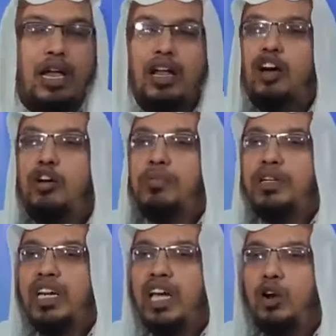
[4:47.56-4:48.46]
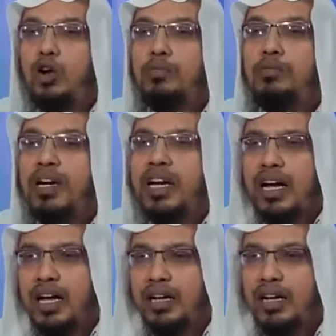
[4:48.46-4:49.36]
আল্লাহ আল
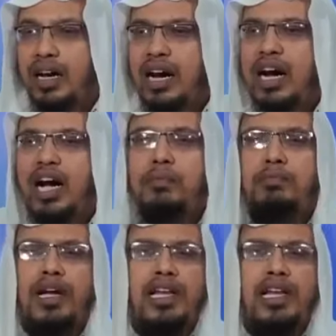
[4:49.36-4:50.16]
হুব্বাকা হে